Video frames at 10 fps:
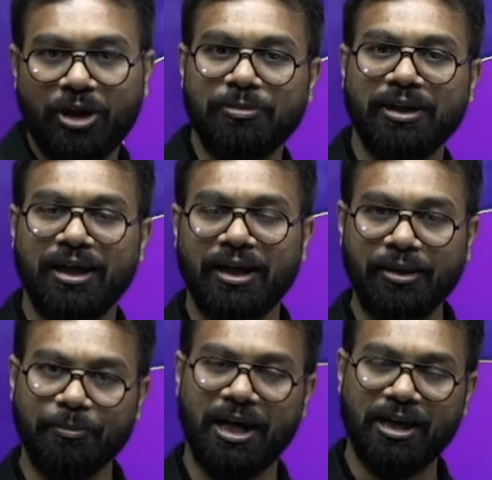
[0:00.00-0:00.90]
निकाला है
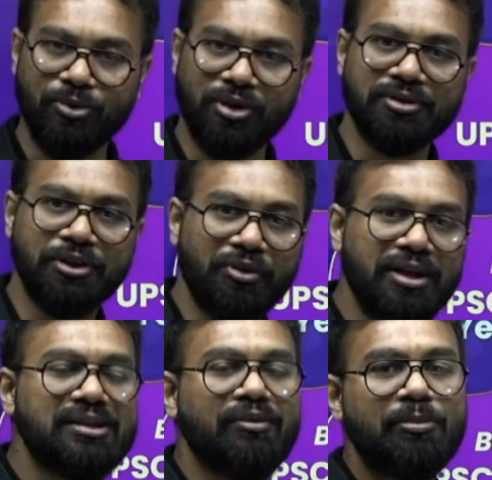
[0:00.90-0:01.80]
प्रारंभ
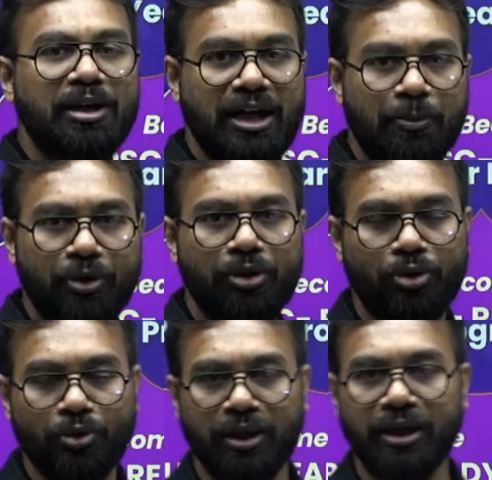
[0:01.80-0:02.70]
2027 में अगर आपको इनरोल
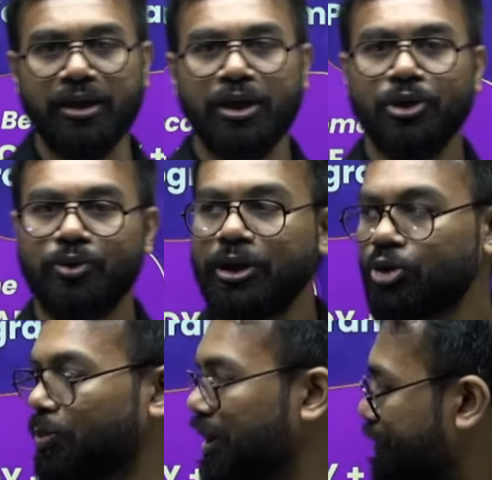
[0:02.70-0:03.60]
होना है तो ये टू
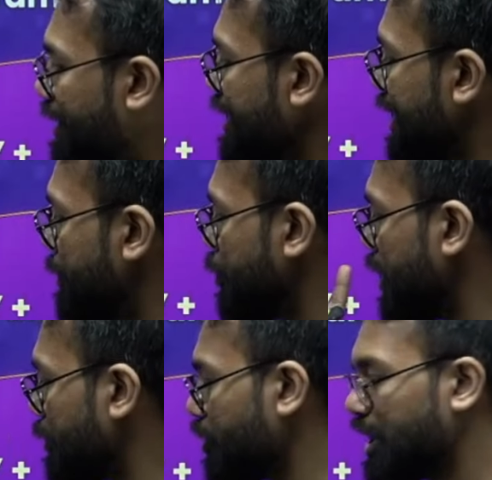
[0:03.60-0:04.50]
प्लस वन ईयर का पूरा
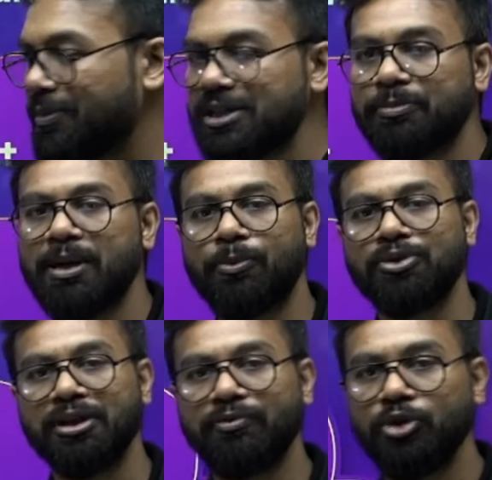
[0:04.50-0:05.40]
प्रोग्राम है जिसमें आपको
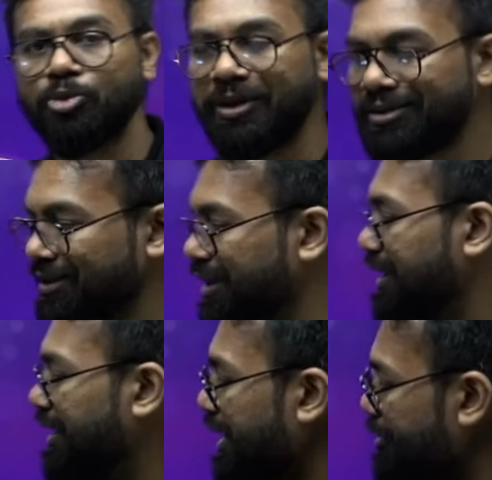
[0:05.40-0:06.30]
सिर्फ यूपीएससी रेडी
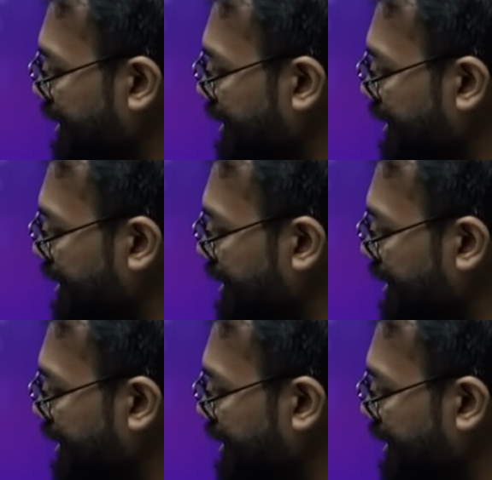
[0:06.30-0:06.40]
ही नहीं बल्कि